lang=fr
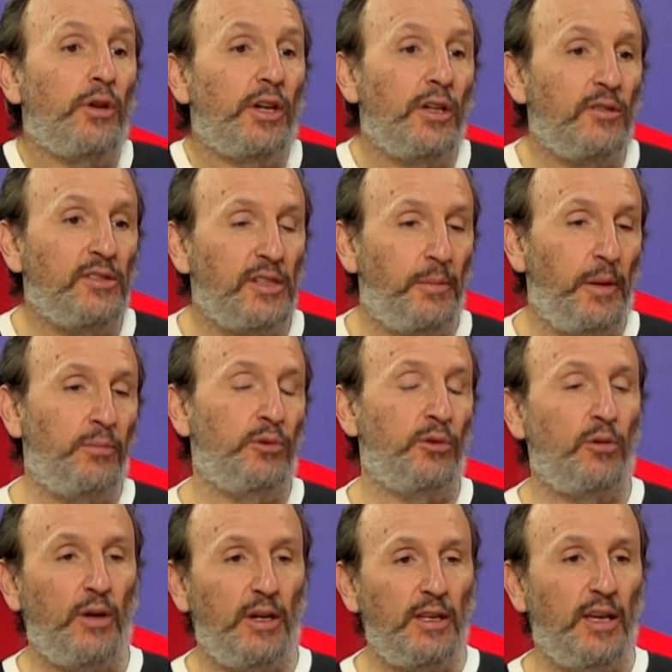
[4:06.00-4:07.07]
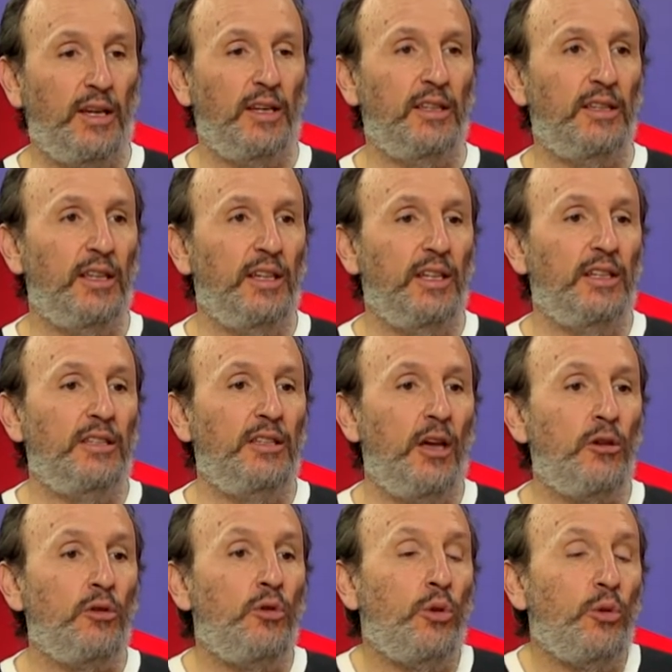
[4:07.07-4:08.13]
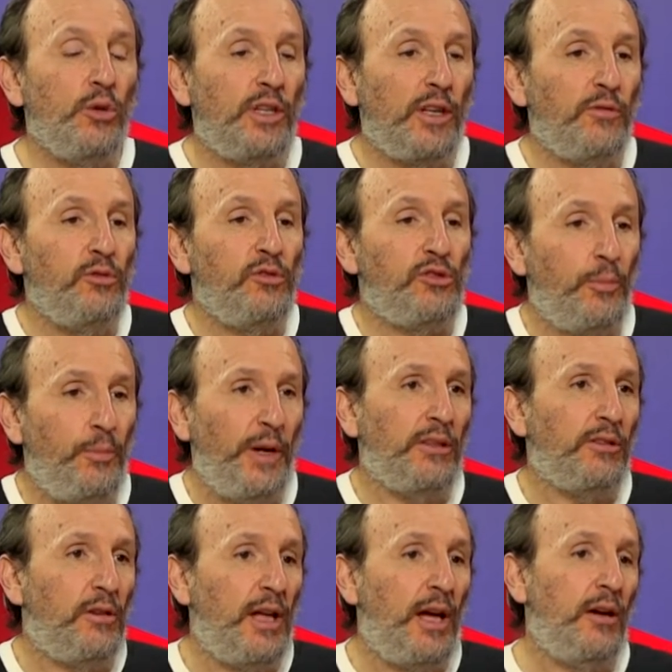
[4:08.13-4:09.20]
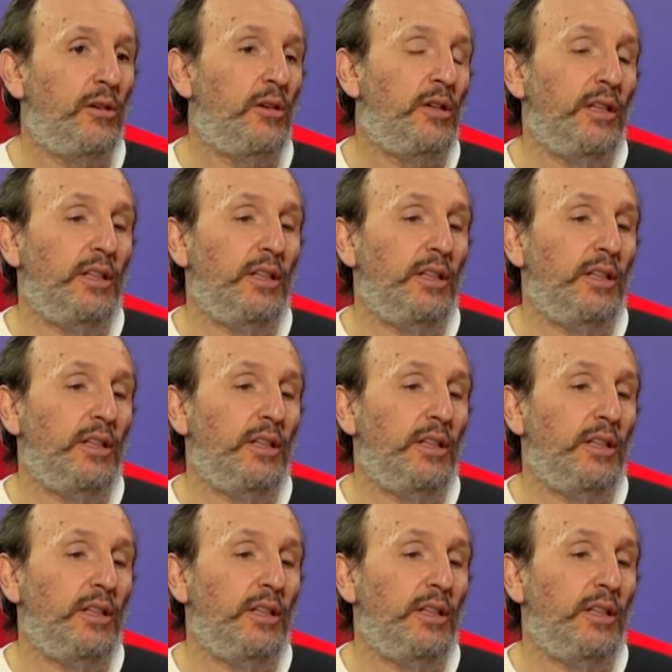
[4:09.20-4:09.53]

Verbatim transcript: forêt, on ne sait pas pourquoi, il y a il y a un gourou qui est venu se perdre là. Euh, et